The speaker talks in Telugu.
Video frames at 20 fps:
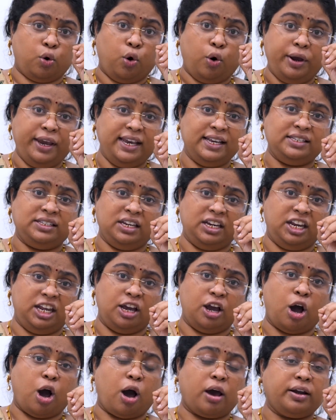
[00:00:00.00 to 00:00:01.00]
ఓఈసిడి
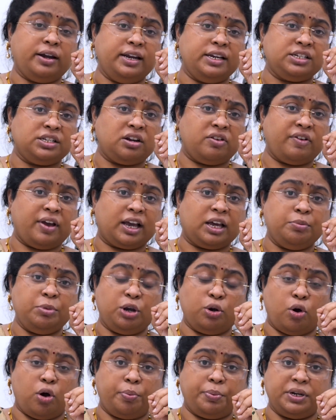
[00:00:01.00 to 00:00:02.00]
ఆర్గనైజేషన్ ఆఫ్
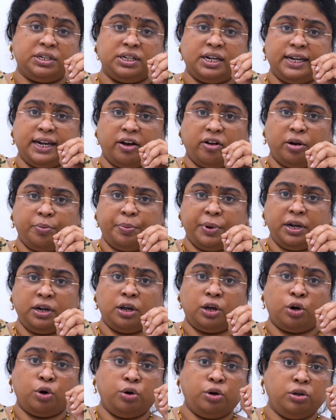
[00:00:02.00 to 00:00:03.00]
ఎకనమిక్ కోఆపరేషన్ అండ్ డెవలప్మెంట్
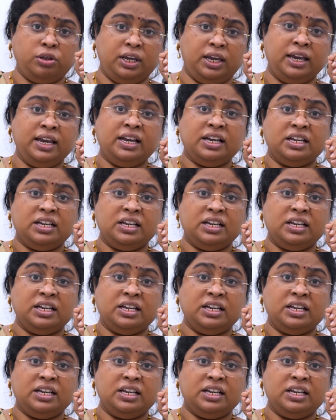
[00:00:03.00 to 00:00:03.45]
రెండోది